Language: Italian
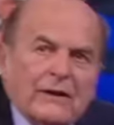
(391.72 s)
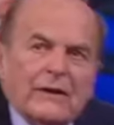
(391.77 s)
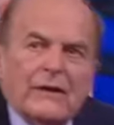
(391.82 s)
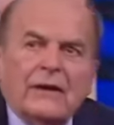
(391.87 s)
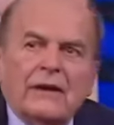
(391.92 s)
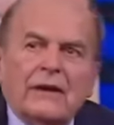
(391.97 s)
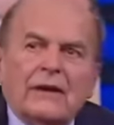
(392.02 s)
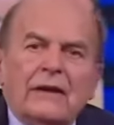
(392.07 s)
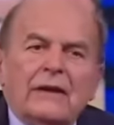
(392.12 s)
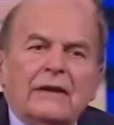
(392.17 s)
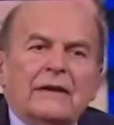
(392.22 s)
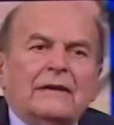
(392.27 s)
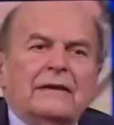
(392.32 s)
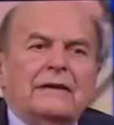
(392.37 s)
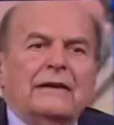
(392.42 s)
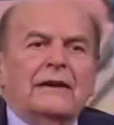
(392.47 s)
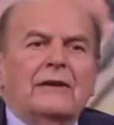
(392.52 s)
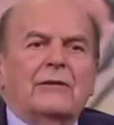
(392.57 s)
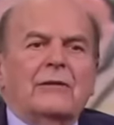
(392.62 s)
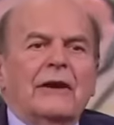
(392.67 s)
è che tutti di
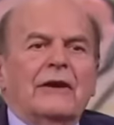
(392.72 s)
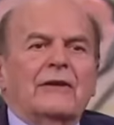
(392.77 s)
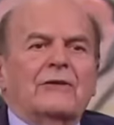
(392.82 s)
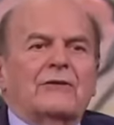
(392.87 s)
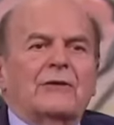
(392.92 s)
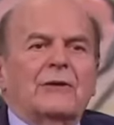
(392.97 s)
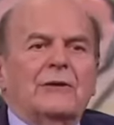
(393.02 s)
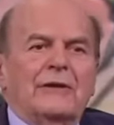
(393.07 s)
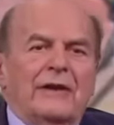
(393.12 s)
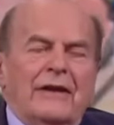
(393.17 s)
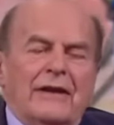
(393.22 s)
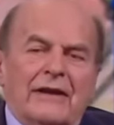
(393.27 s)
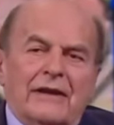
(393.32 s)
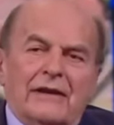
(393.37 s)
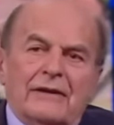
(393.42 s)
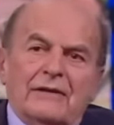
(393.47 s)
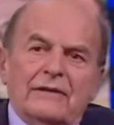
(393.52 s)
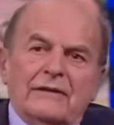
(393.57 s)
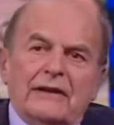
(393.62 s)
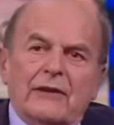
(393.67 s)
questo, incontrano. Eh,
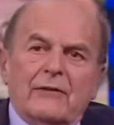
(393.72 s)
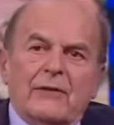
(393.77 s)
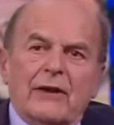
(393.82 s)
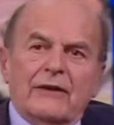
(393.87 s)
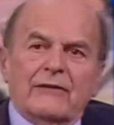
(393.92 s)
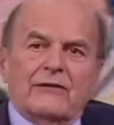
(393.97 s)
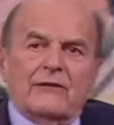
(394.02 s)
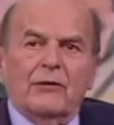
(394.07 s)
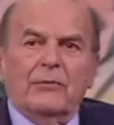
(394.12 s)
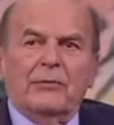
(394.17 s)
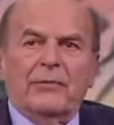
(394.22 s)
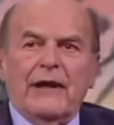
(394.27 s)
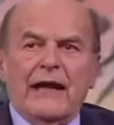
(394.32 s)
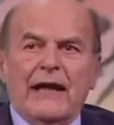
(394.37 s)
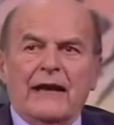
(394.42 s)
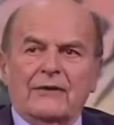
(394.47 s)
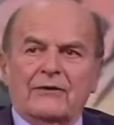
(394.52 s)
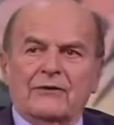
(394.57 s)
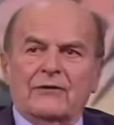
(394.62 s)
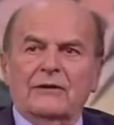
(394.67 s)
di questo
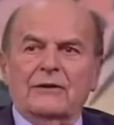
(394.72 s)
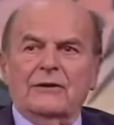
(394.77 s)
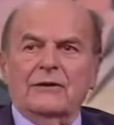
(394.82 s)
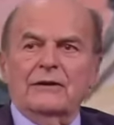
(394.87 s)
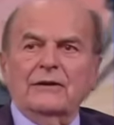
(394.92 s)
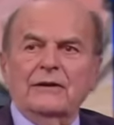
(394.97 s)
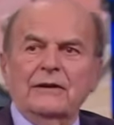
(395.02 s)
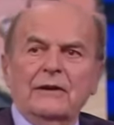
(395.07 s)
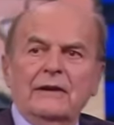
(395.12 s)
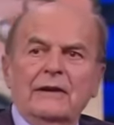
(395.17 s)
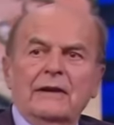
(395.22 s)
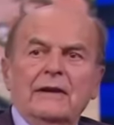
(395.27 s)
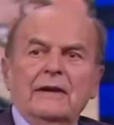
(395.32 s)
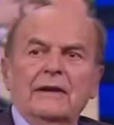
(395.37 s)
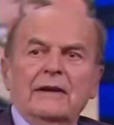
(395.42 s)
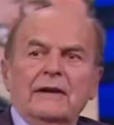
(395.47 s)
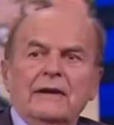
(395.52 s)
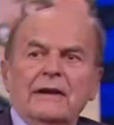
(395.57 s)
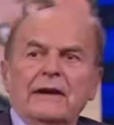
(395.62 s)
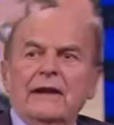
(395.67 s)
passo
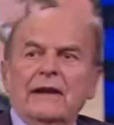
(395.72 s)
e la